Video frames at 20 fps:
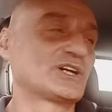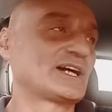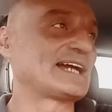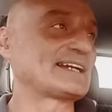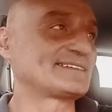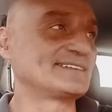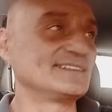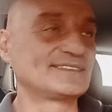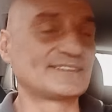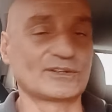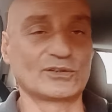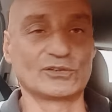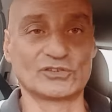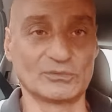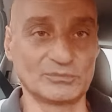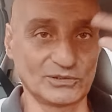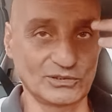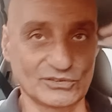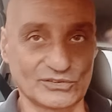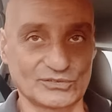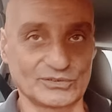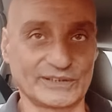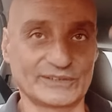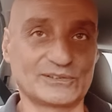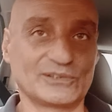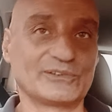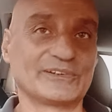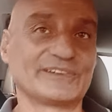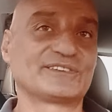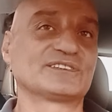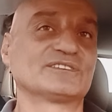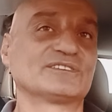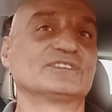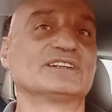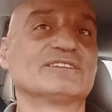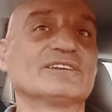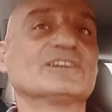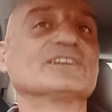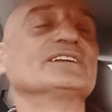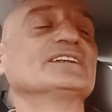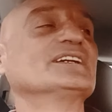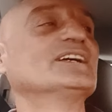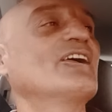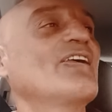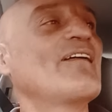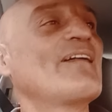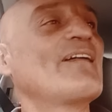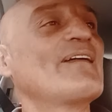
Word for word: giocarsi il secondo posto, ecco questo volevamo dire.